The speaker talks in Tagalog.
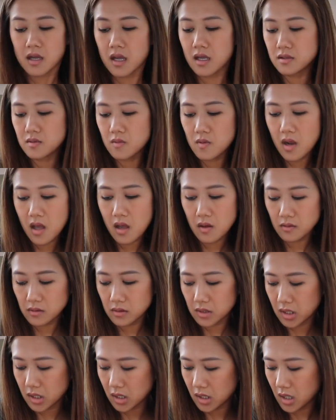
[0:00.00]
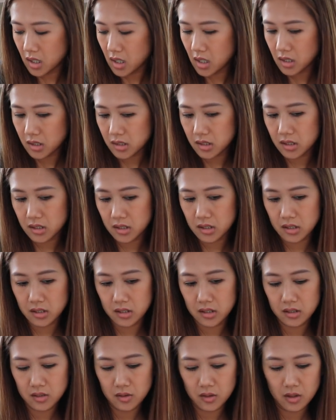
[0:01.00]
Kasi wala akong drinks.
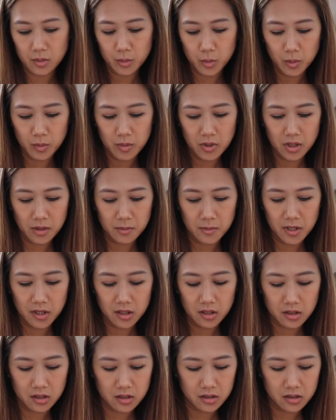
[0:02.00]
Yun ang problema.